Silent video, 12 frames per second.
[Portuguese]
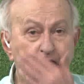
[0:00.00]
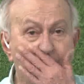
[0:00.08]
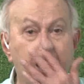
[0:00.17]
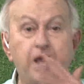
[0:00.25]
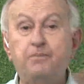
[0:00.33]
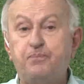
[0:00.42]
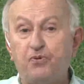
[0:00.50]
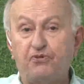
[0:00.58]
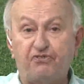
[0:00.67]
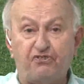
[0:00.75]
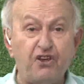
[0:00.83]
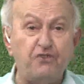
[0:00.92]
É
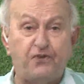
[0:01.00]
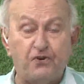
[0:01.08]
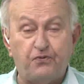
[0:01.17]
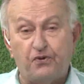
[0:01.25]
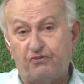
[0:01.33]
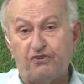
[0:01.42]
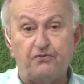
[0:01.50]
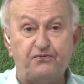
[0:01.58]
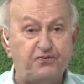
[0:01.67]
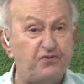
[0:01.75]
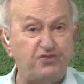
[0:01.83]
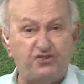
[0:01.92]
impossível você
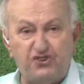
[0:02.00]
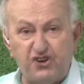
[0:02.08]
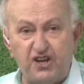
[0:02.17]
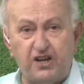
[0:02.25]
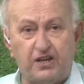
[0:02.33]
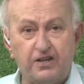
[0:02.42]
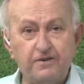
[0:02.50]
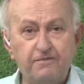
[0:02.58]
fugir